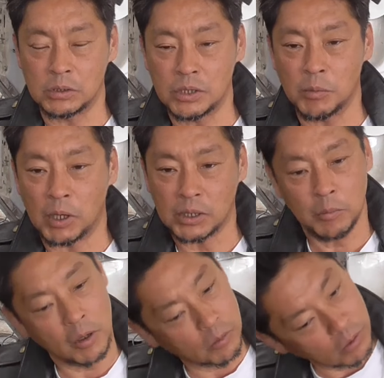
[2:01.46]
あ、先生も
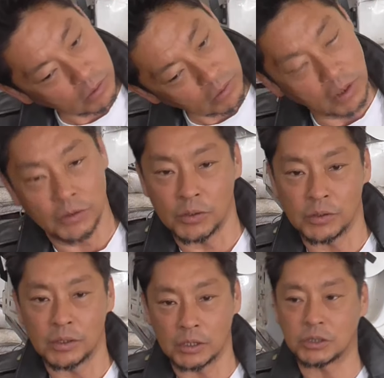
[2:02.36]
頭「えー、なん
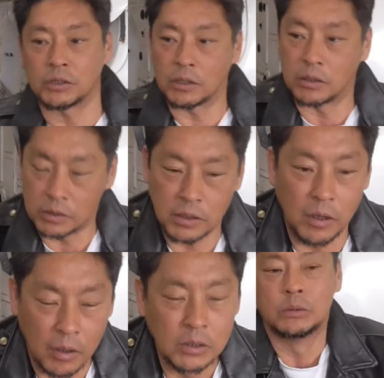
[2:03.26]
てなっちゃってて
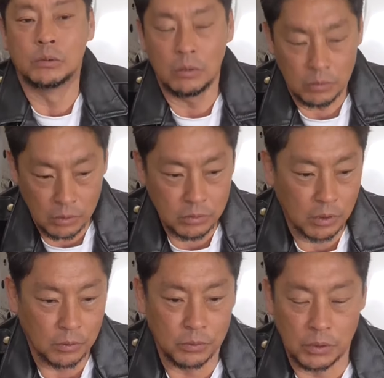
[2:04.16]
さななん
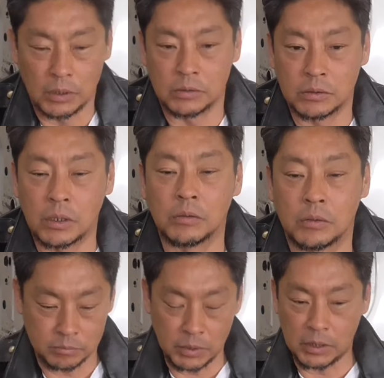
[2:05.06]
だろうなんつって
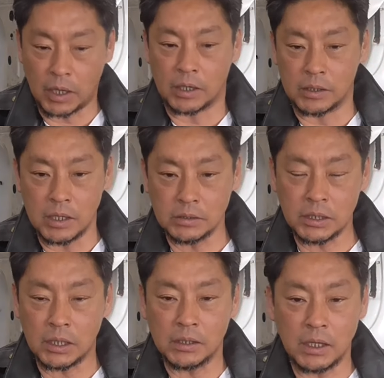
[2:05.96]
まあだから捻
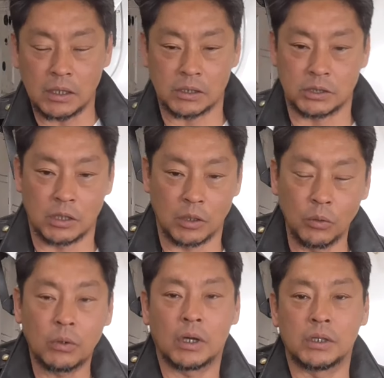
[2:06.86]
挫かなんかしてて
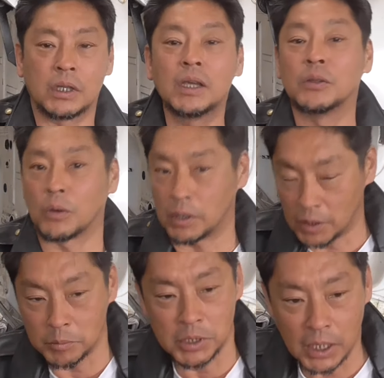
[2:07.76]
どっか痛いのか
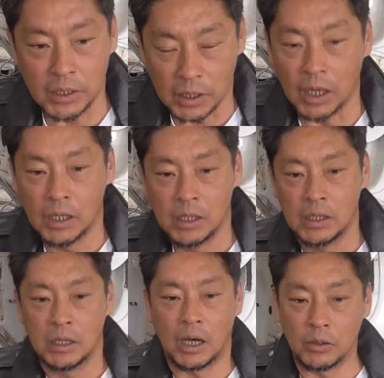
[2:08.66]
なみたいな
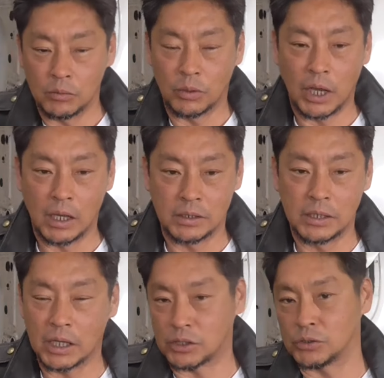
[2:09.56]
あのほら
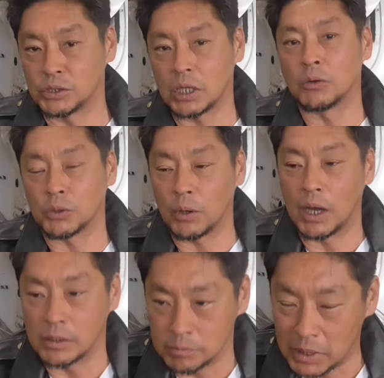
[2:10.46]
脱臼したこと
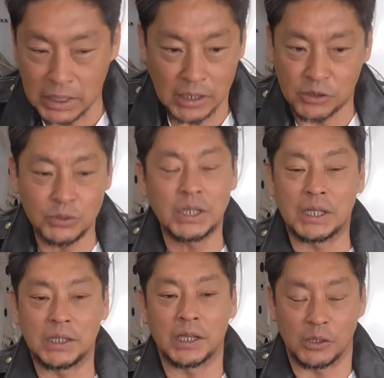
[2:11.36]
があるまあ脱臼じゃ
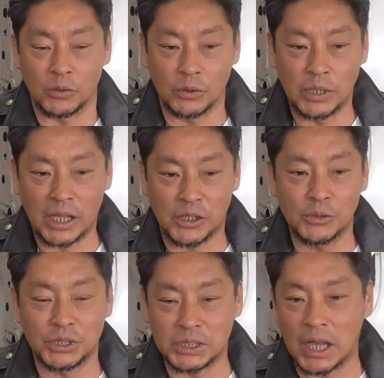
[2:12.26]
ないんだけど脱
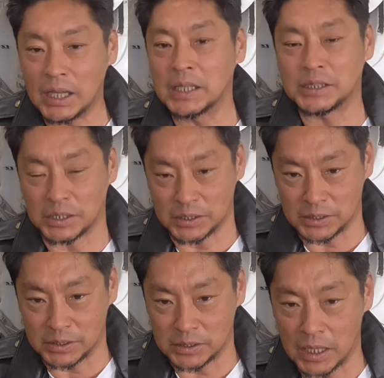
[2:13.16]
臼しかけちゃっ
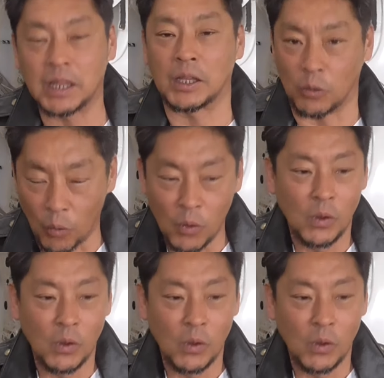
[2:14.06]
てたと